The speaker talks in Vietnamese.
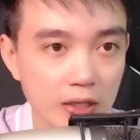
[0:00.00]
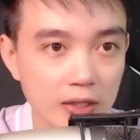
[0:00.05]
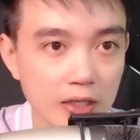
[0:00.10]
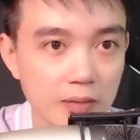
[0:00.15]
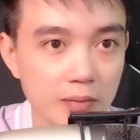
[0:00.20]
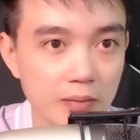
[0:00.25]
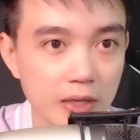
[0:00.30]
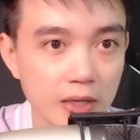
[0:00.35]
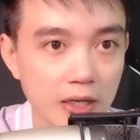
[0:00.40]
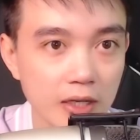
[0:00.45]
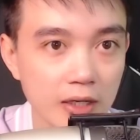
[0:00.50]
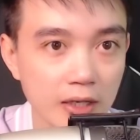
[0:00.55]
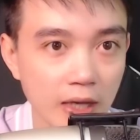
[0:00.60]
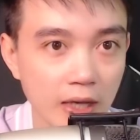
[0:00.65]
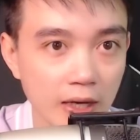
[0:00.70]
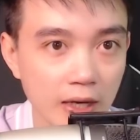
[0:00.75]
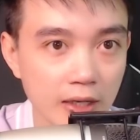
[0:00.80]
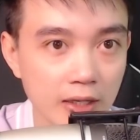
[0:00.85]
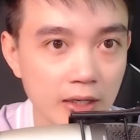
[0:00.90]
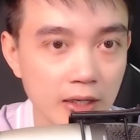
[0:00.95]
thiết bị in
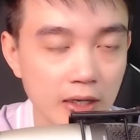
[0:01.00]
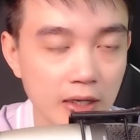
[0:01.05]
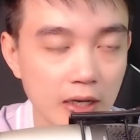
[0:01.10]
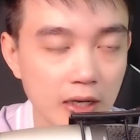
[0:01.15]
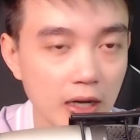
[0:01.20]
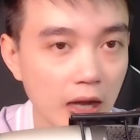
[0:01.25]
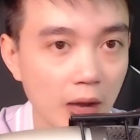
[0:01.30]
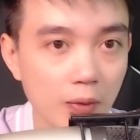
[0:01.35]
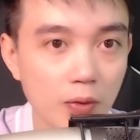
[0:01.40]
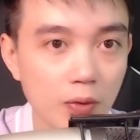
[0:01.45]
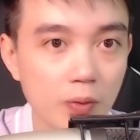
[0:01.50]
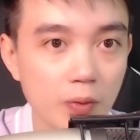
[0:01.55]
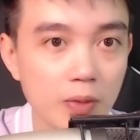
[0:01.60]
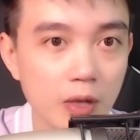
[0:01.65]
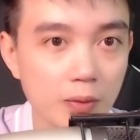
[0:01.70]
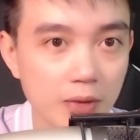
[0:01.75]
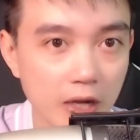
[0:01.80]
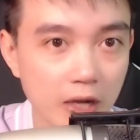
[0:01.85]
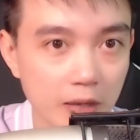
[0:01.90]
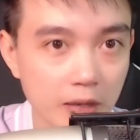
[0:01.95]
ảnh lão cũng
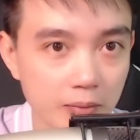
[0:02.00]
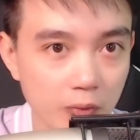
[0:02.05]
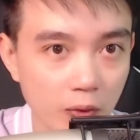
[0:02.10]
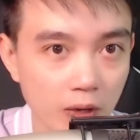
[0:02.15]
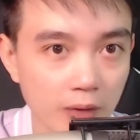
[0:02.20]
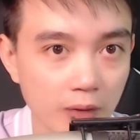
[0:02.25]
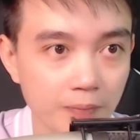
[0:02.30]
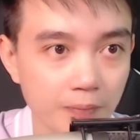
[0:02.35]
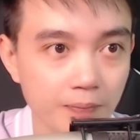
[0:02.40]
không cần mua.